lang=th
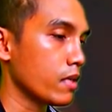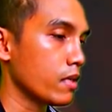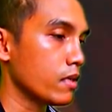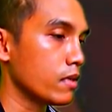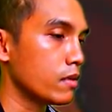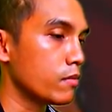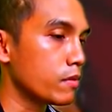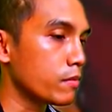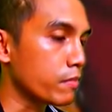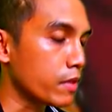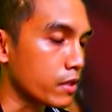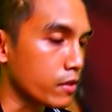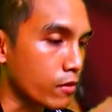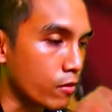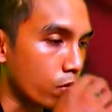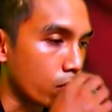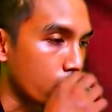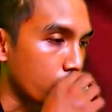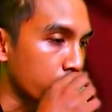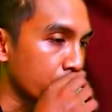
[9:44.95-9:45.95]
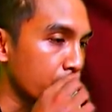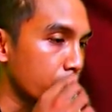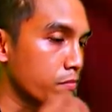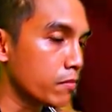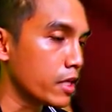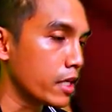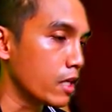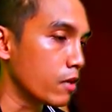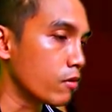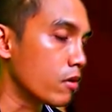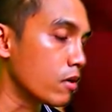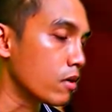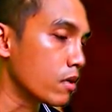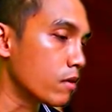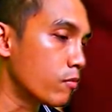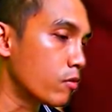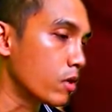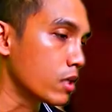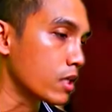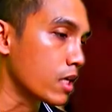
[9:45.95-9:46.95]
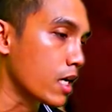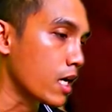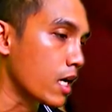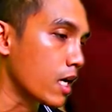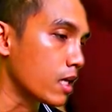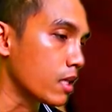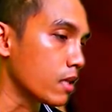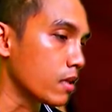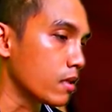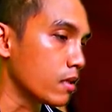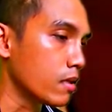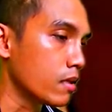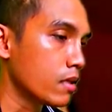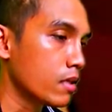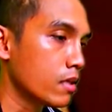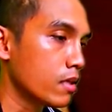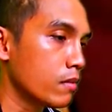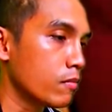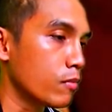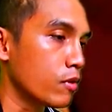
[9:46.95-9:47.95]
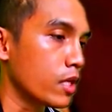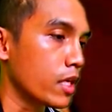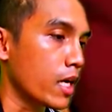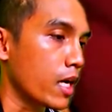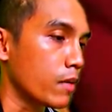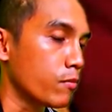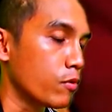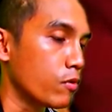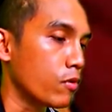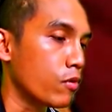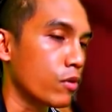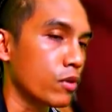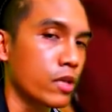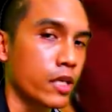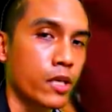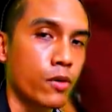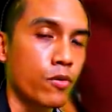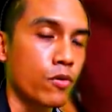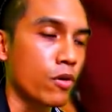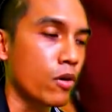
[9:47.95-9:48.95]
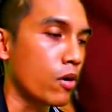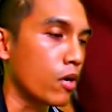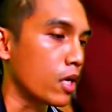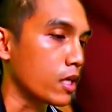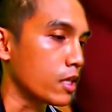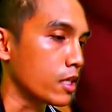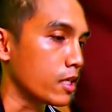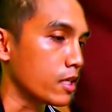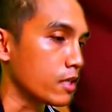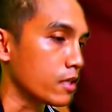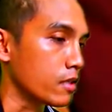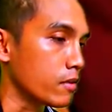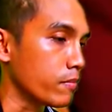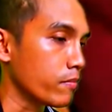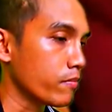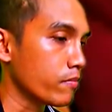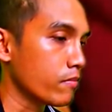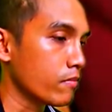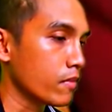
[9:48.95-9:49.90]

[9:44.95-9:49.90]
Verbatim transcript: คือมันเป็นความล้มเหลวของกระบวนการบริหารบุคคลในองค์กรนี้ครับ